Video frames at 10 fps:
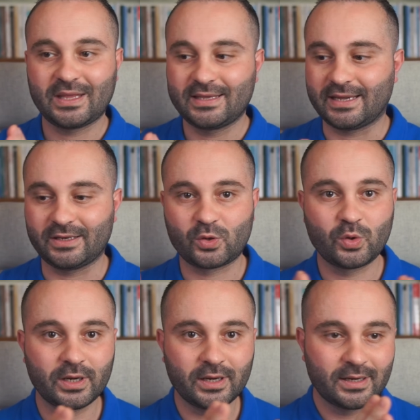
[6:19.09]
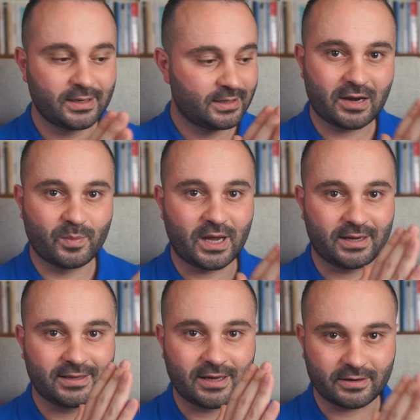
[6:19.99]
يعني كل
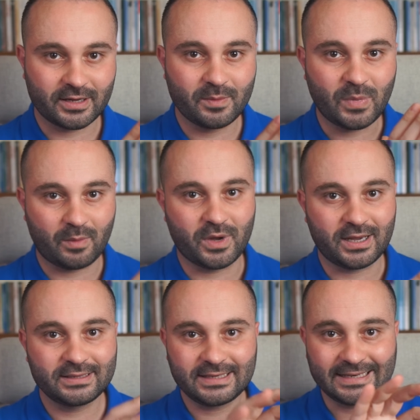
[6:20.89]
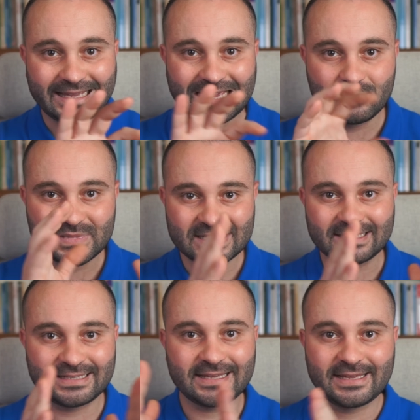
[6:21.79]
أربع أرقام مع بعض يعني
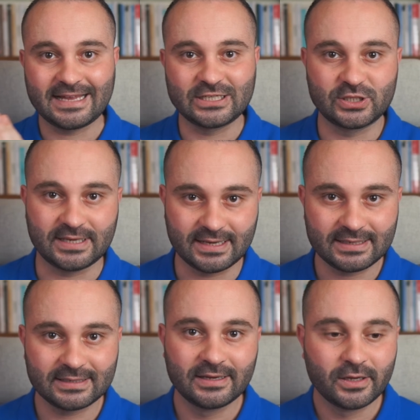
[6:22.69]
خمسة أجزاء